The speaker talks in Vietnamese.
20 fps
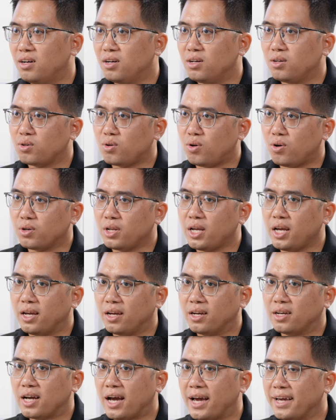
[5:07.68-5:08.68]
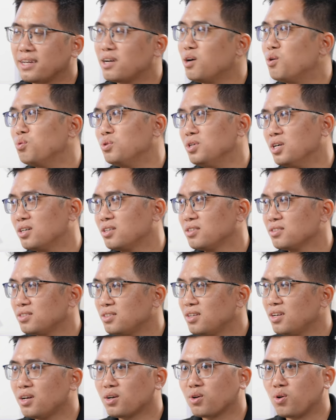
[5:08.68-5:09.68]
uh, có thể cài cầu được,
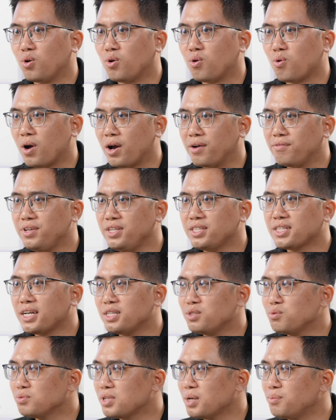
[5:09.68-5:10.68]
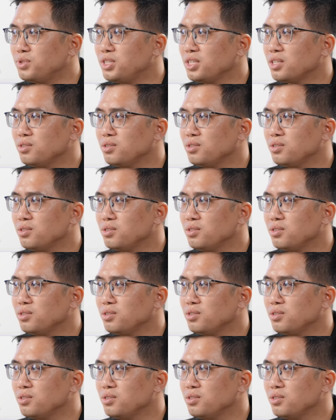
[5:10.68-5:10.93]
tức là có khóa vi sai trung tâm,